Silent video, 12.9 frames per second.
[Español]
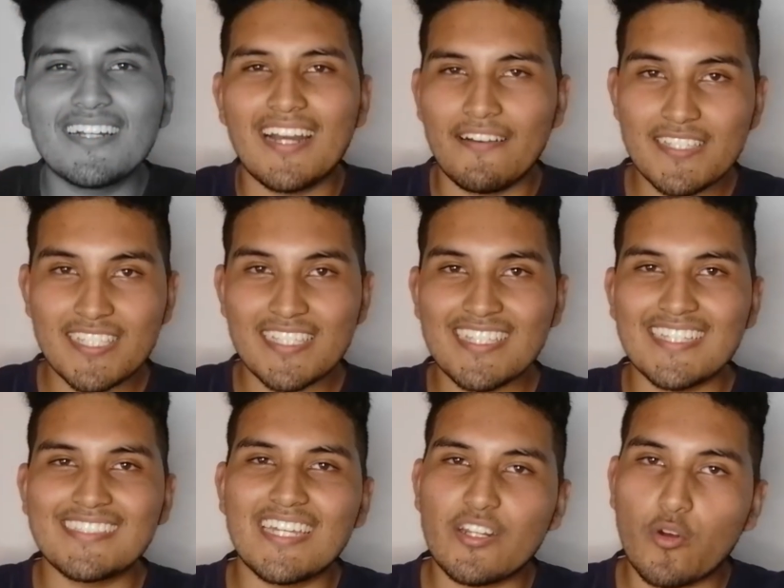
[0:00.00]
A veces
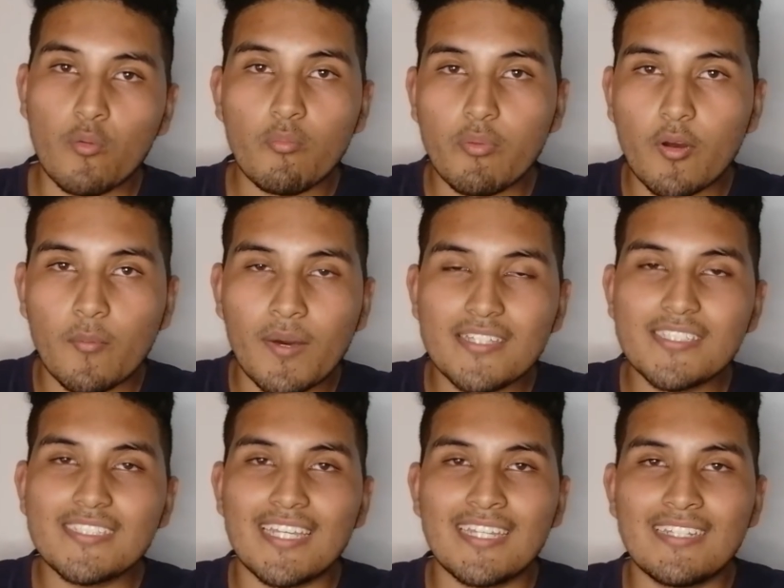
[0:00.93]
gastar un poco
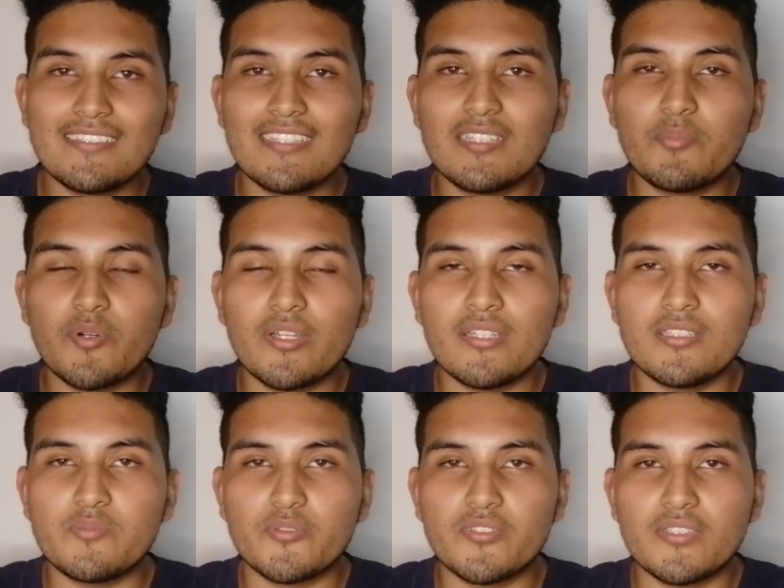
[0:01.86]
más en este tipo de
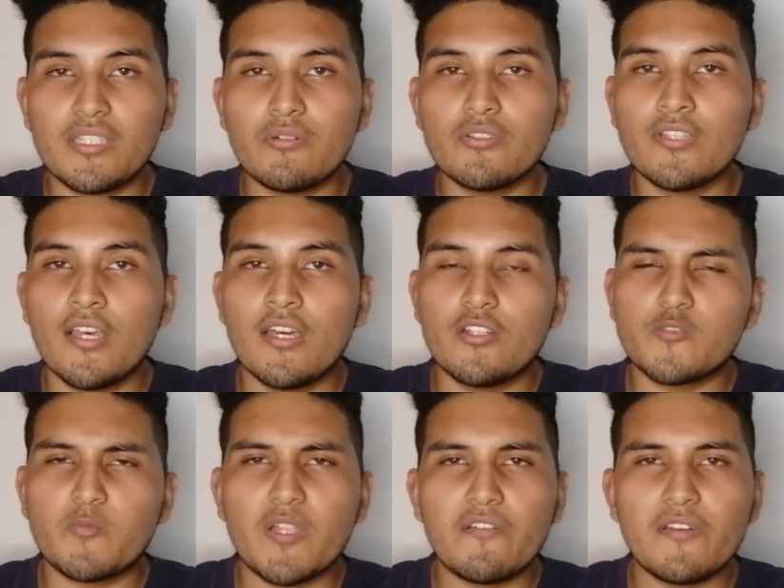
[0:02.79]
dispositivos nos
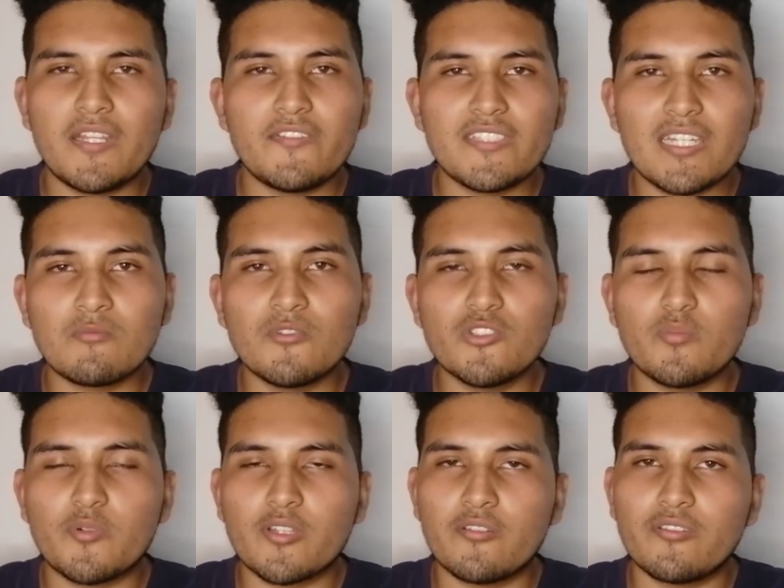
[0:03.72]
puede beneficiar mucho
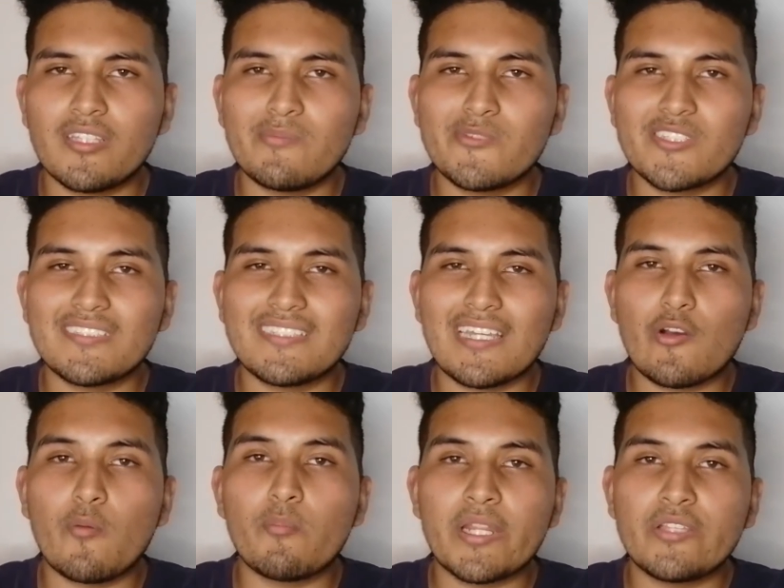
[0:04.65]
porque no tenemos que estar
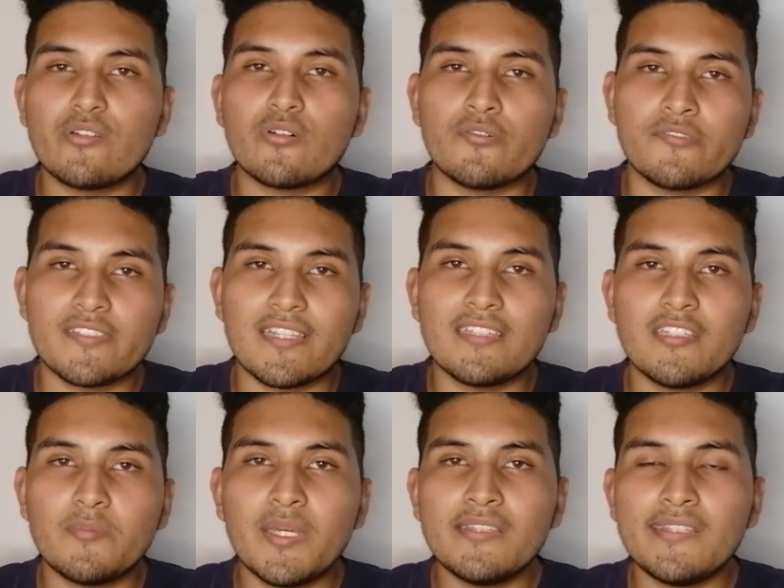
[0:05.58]
comprando
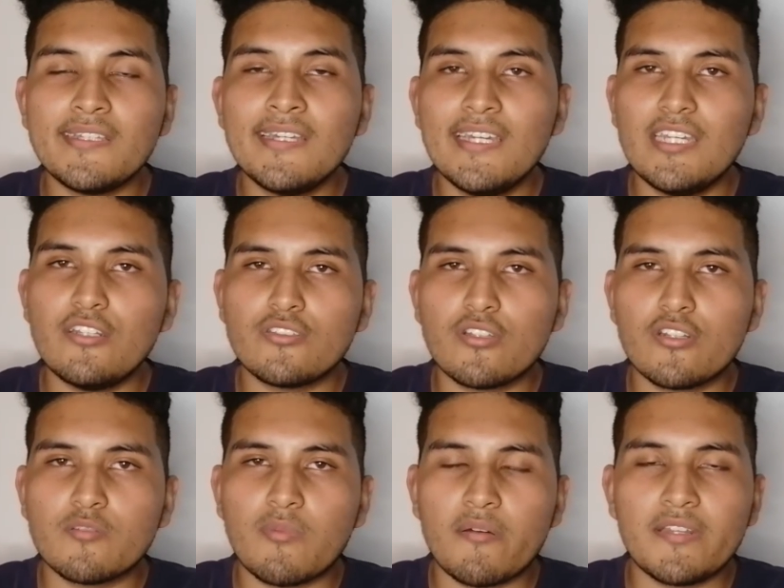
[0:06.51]
constantemente y no solo
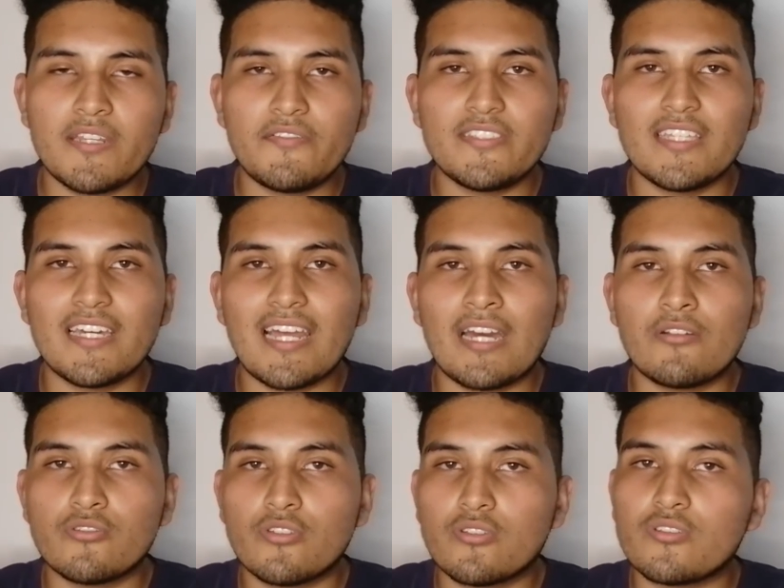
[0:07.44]
nos va a beneficiar a
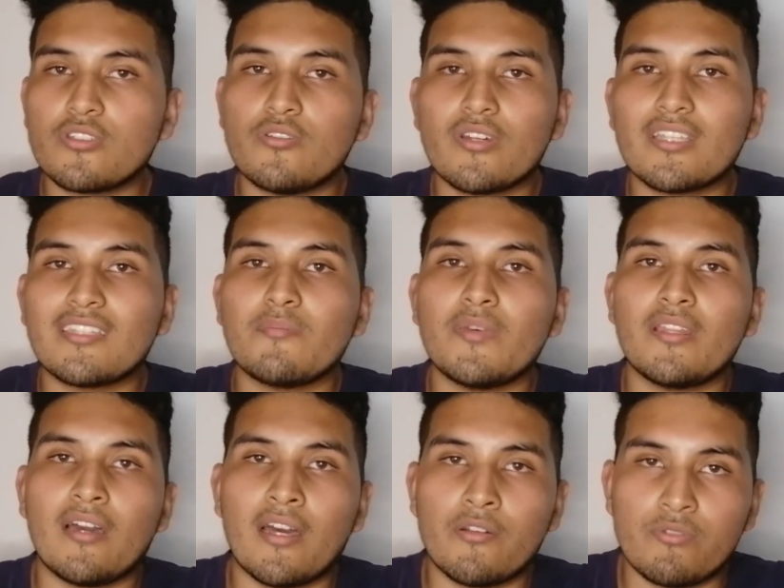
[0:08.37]
nosotros sino que también
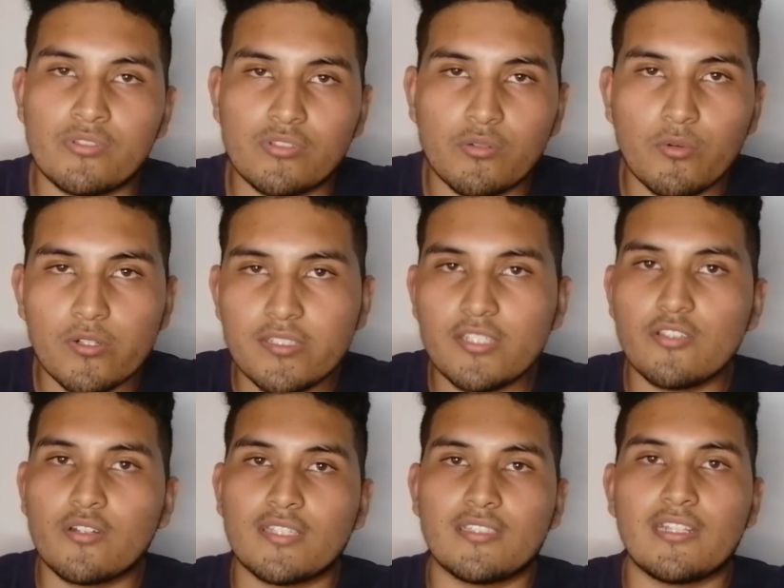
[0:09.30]
a nuestro
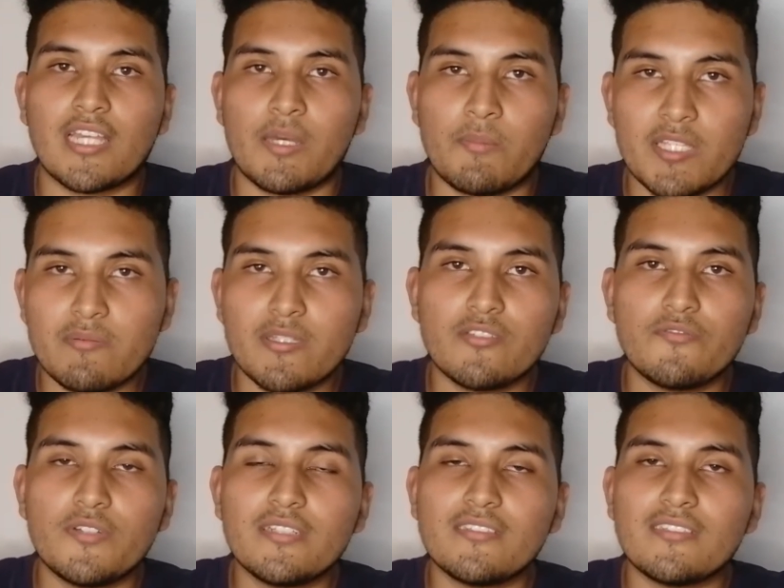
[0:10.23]
bolsillo que es el que más va a
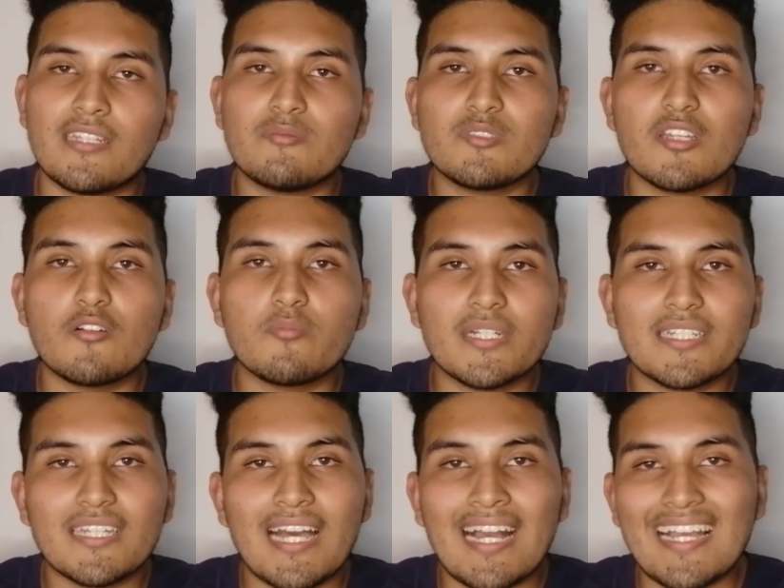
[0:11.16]
sufrir si tenemos que comprar
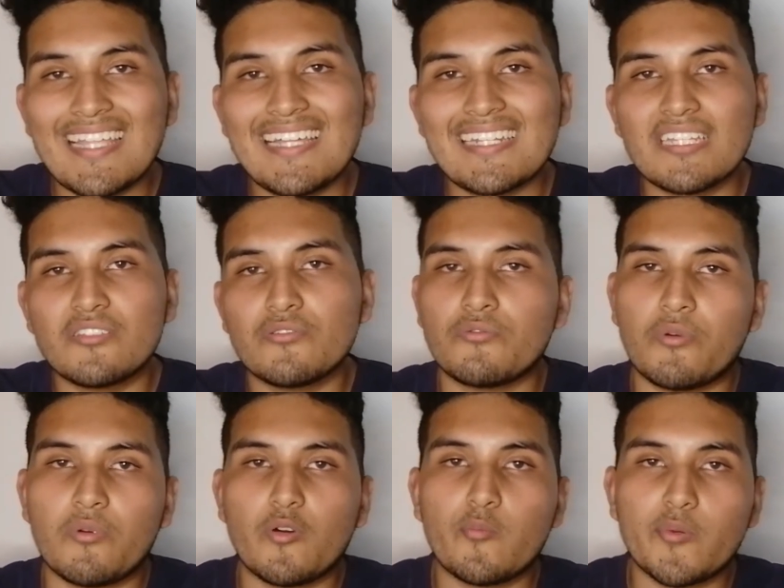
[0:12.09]
a cada rato un
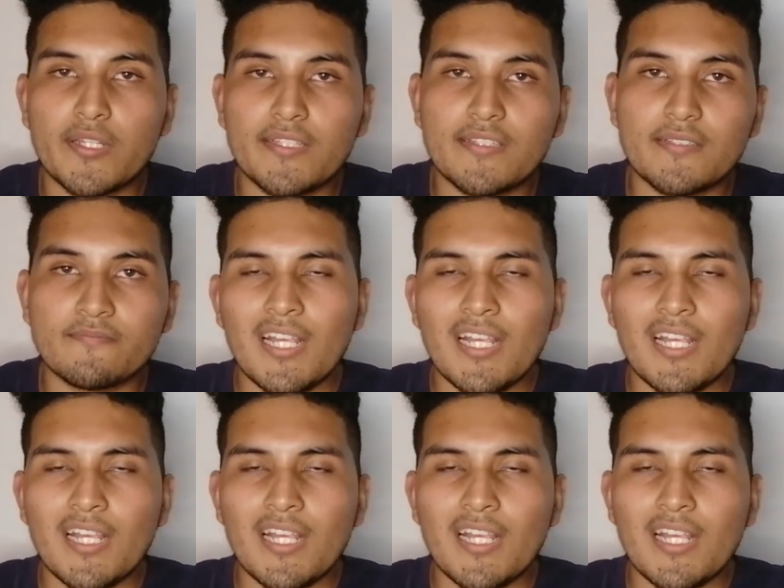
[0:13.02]
nuevo componente.